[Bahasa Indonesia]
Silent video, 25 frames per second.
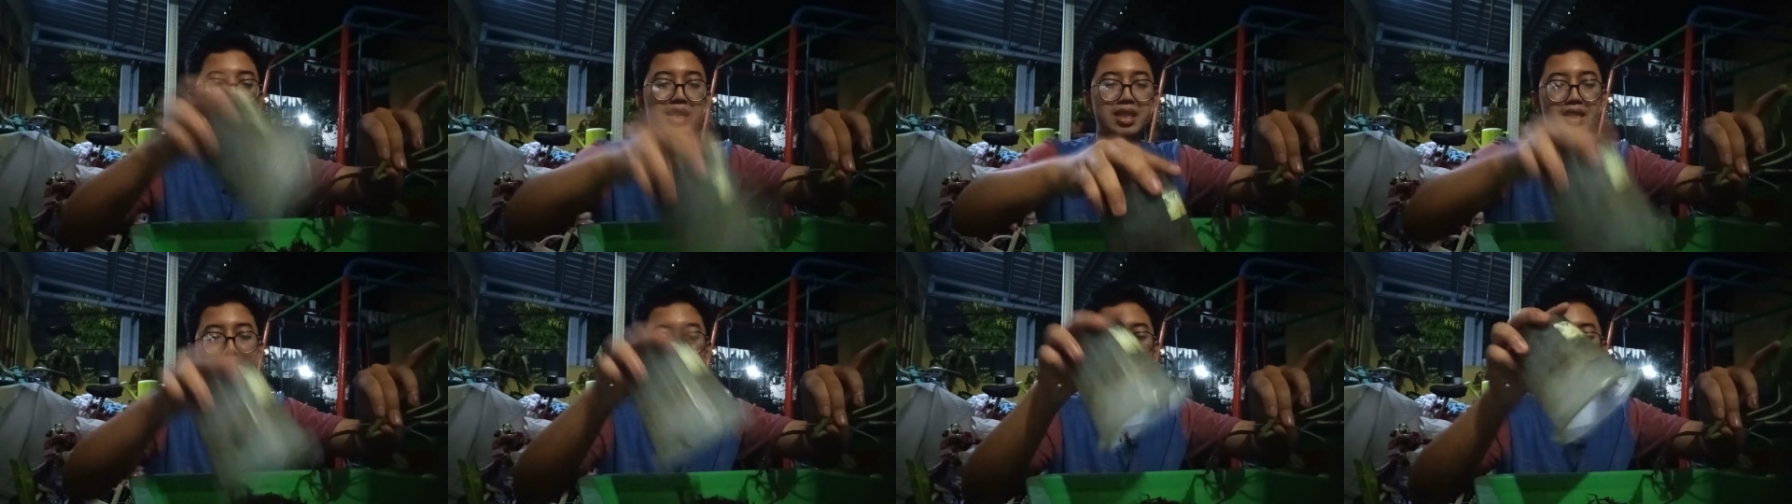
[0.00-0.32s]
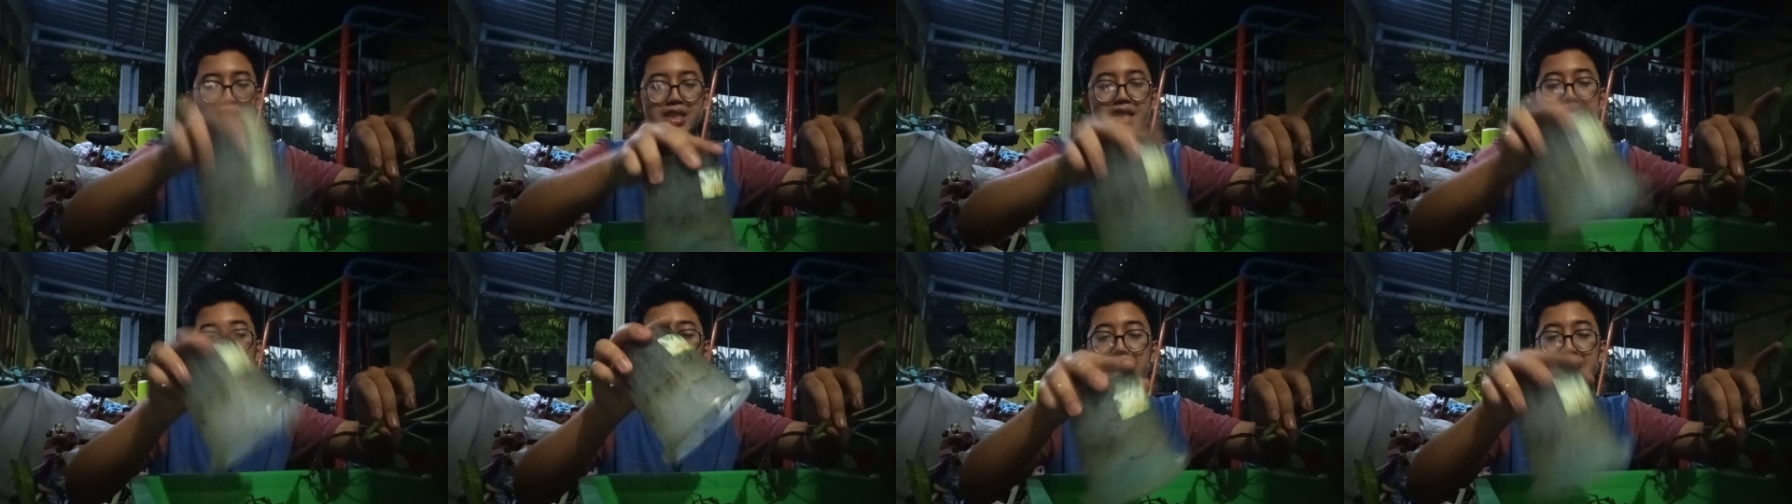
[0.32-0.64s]

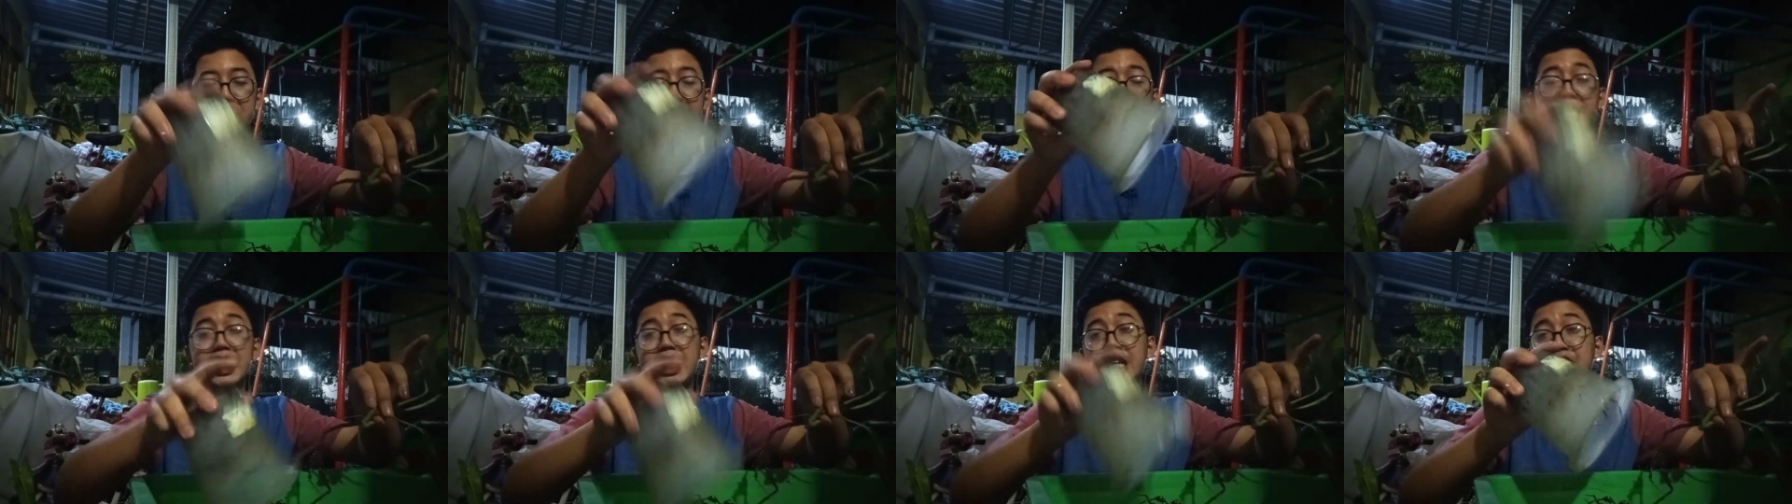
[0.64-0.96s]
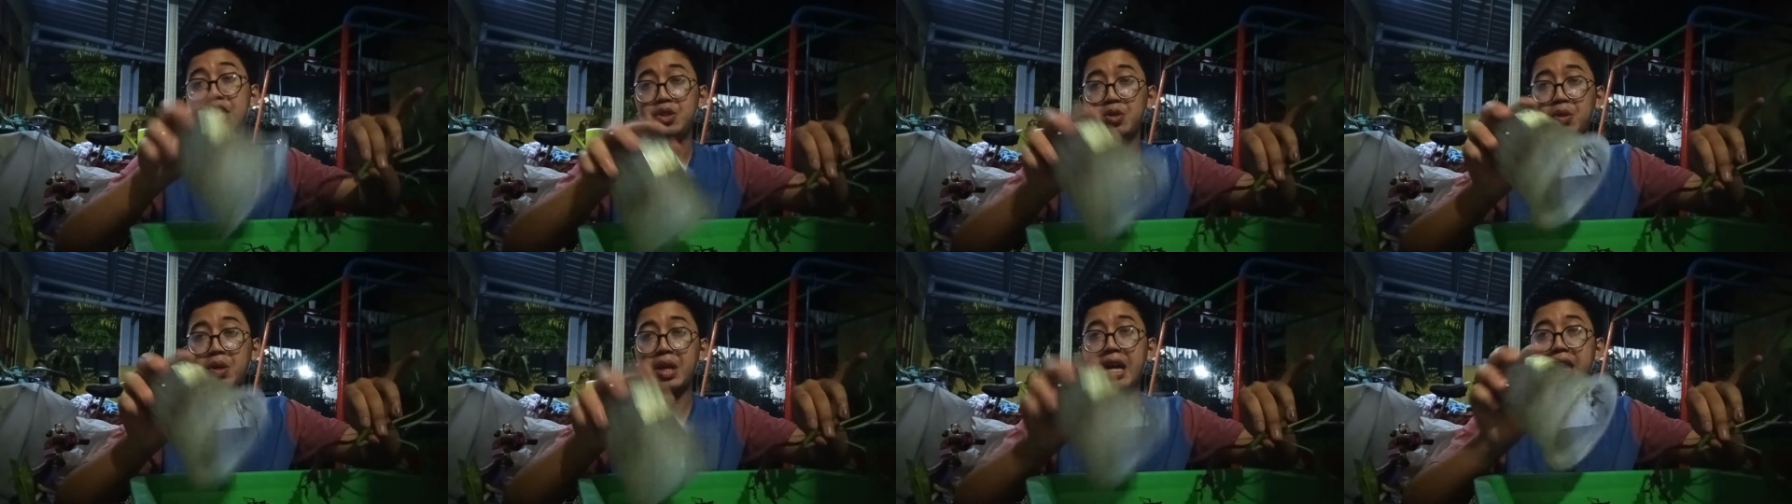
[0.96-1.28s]

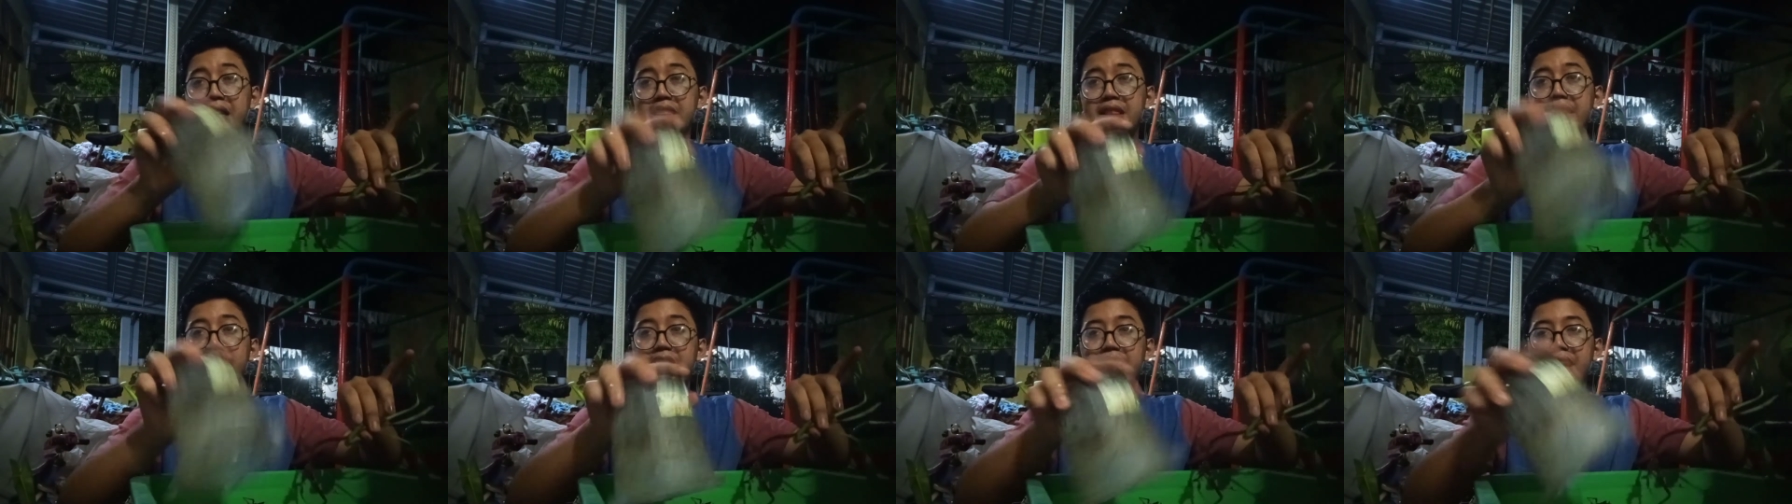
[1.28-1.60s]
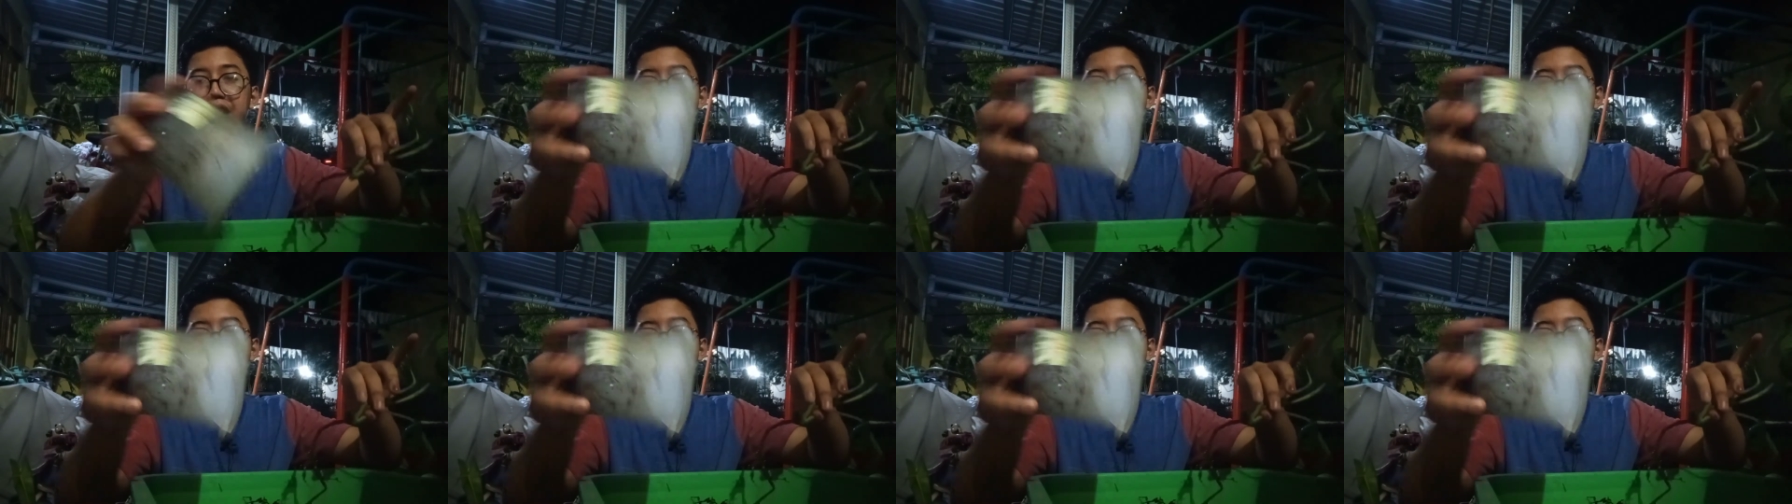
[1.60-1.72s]
sedikit-sedikit uh, curhat ya,